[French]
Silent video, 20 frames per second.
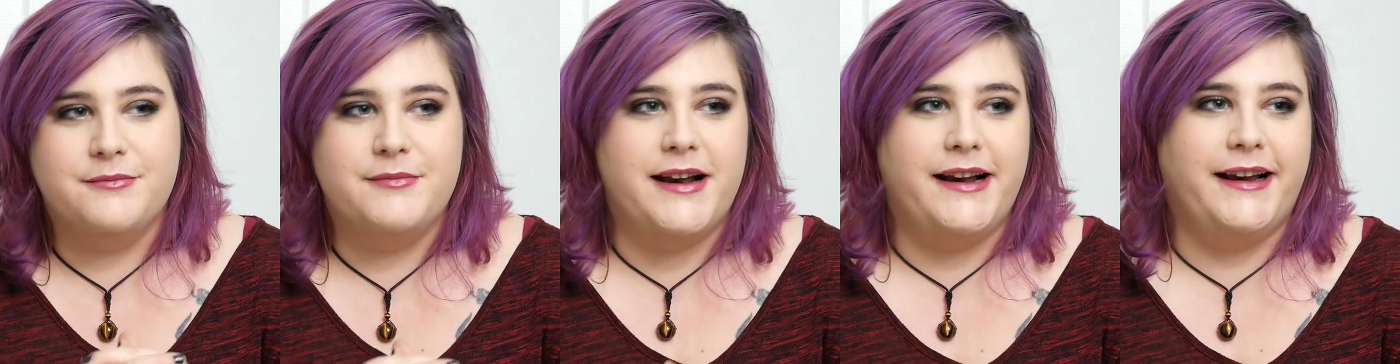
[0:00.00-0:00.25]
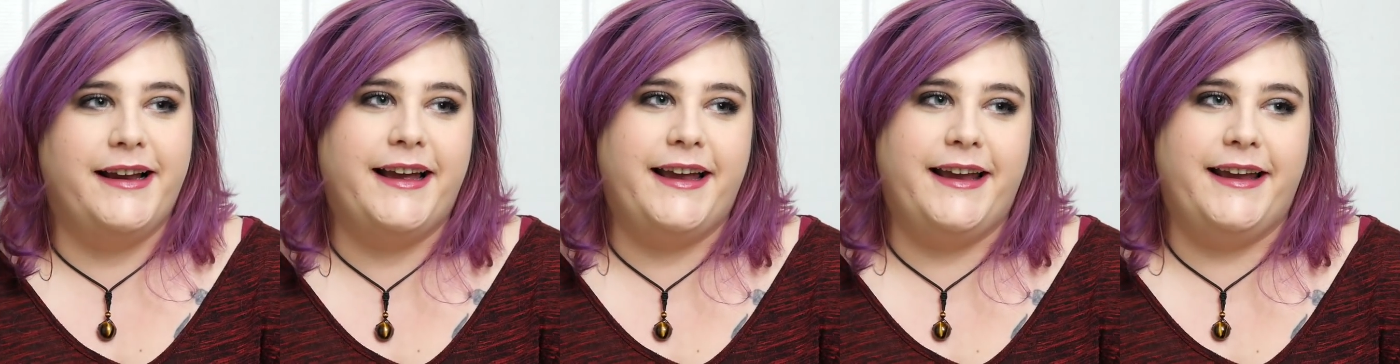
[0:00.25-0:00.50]

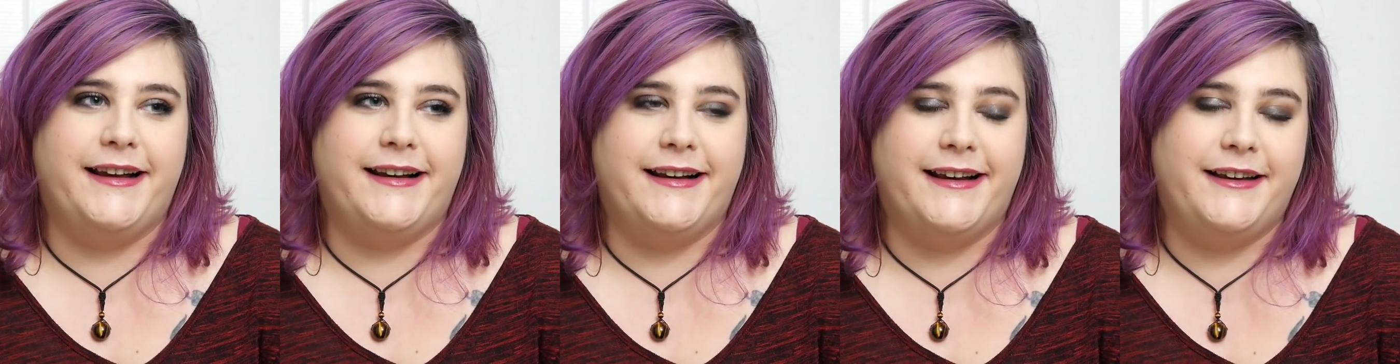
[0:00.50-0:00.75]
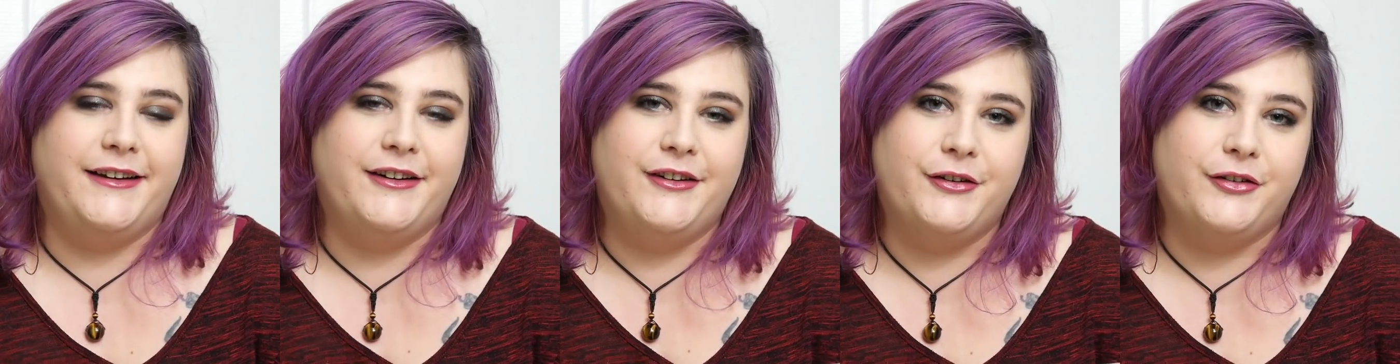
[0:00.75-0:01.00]
malgré
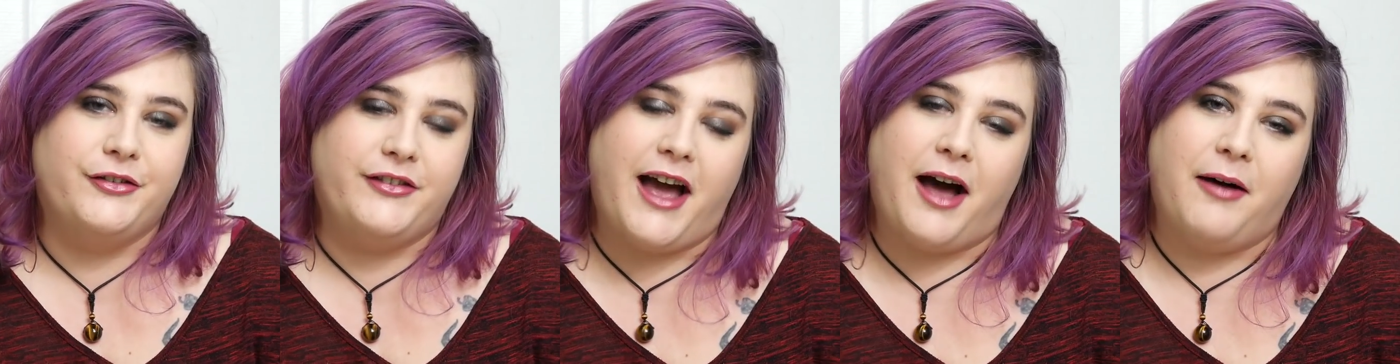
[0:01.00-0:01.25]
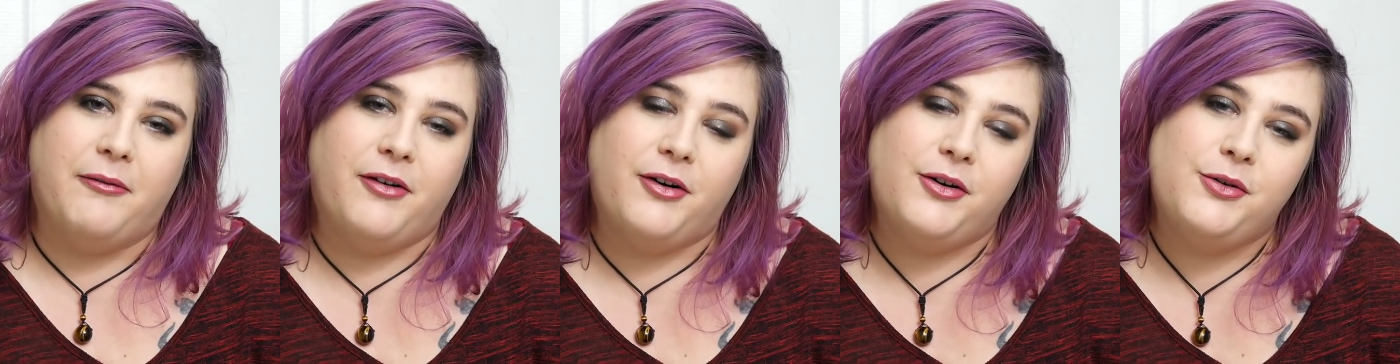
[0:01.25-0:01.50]
la gueule
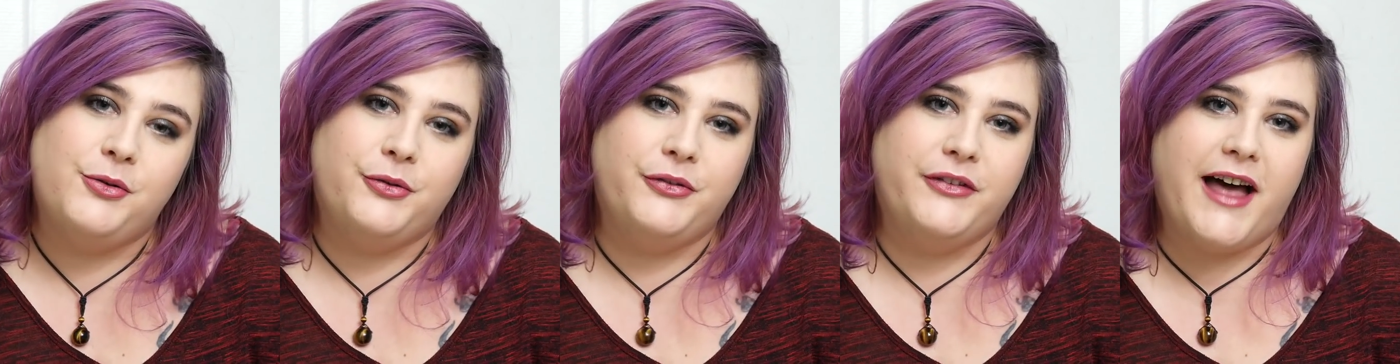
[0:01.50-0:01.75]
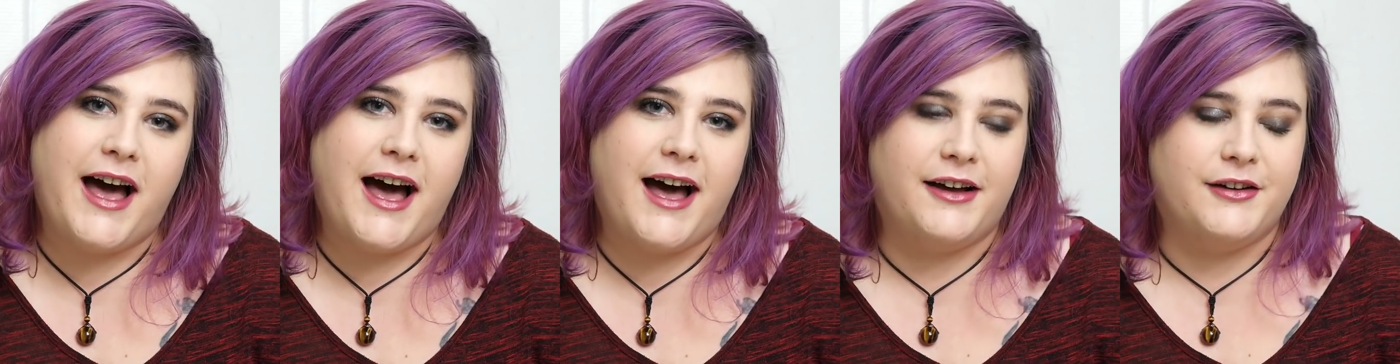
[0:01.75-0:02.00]
d'enterrement
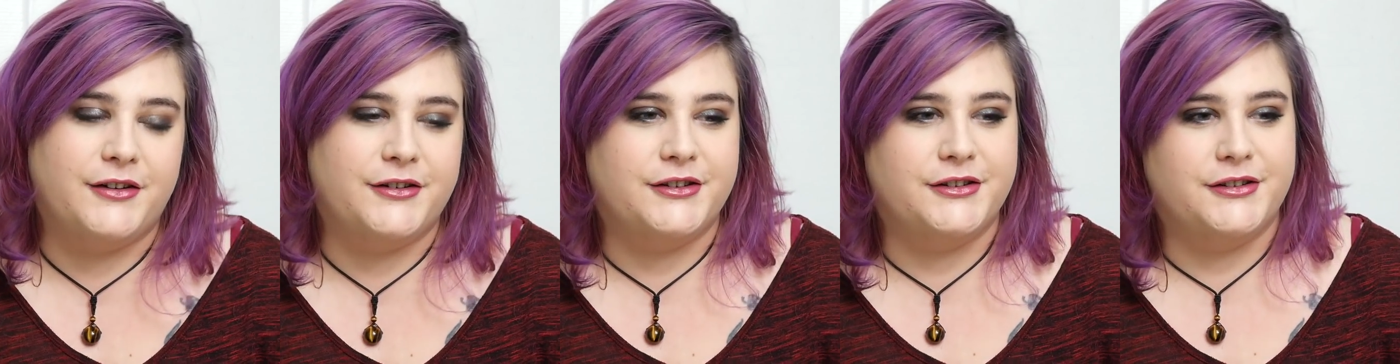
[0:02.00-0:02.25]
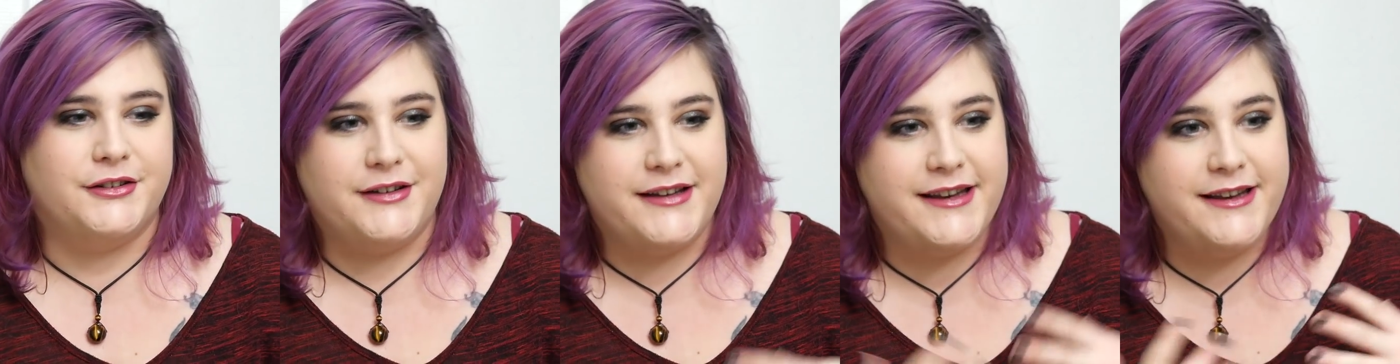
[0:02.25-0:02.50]
qu'on a
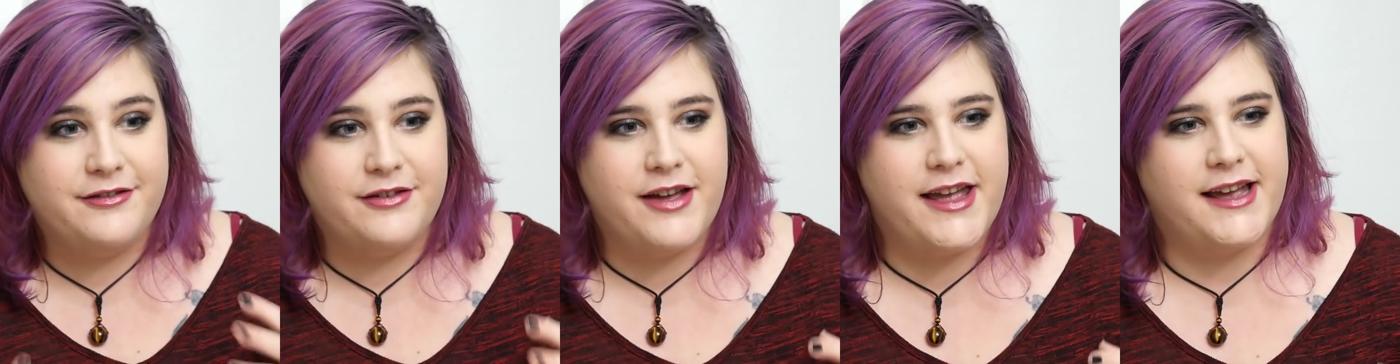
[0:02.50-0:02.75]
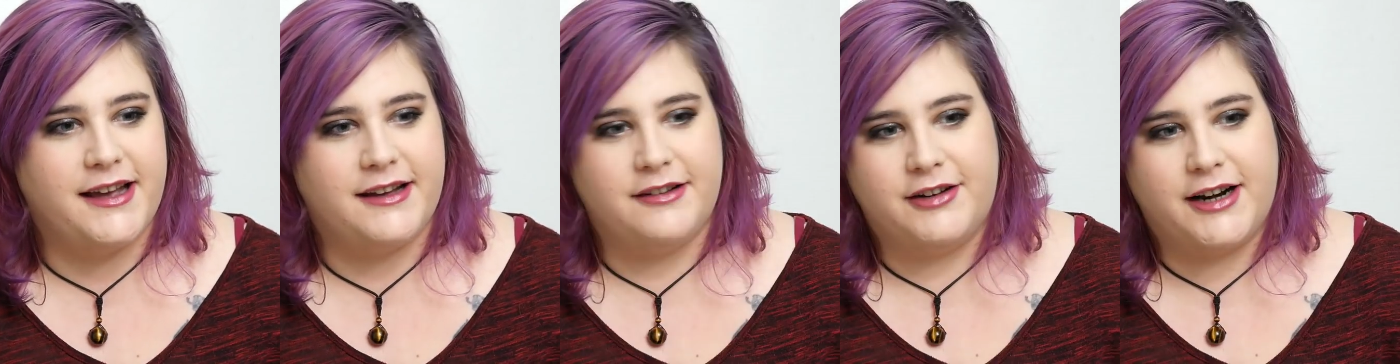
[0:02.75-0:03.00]
euh,
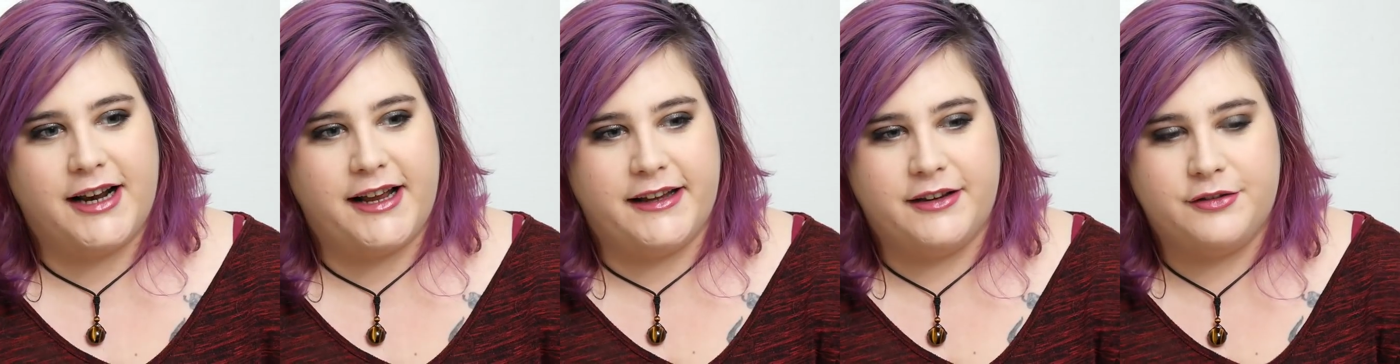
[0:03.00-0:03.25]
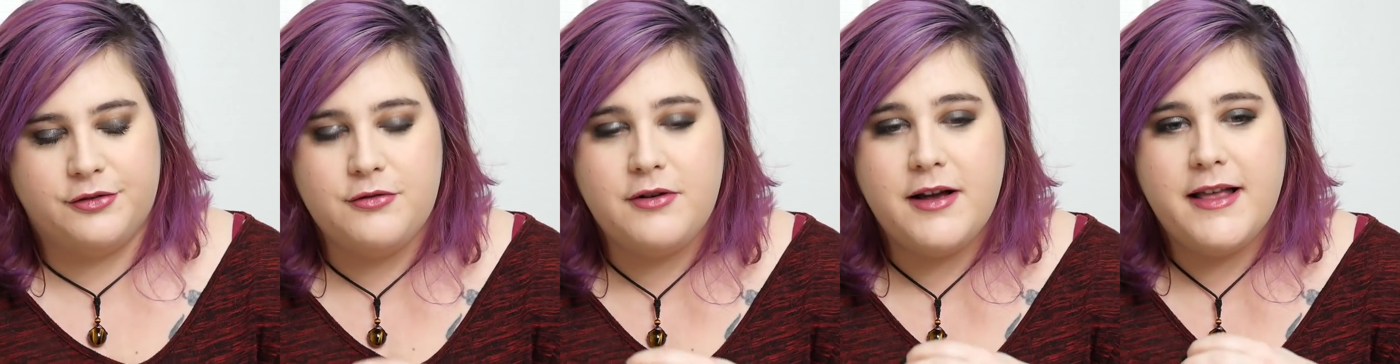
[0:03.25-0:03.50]
l'hiver, voilà
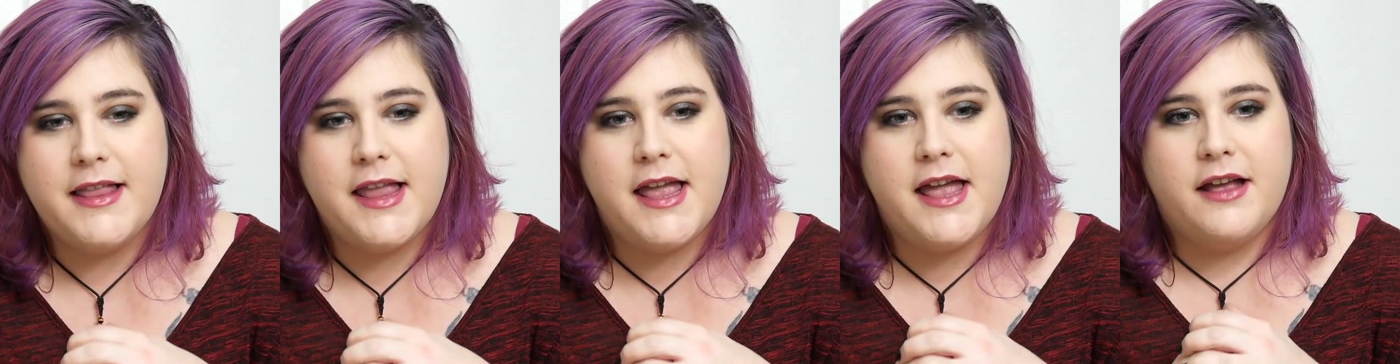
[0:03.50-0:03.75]
et tout.